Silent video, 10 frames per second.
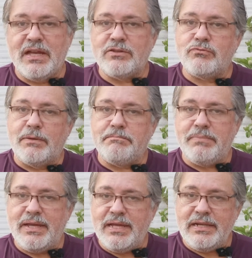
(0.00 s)
a sua
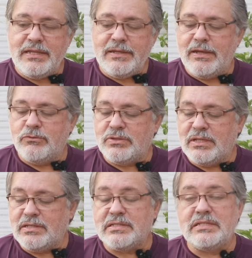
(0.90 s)
pele, o
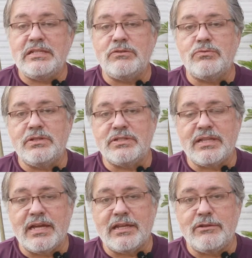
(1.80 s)
tecido que
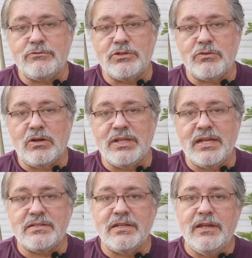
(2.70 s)
está aqui no seu
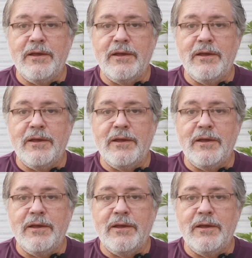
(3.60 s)
caldex,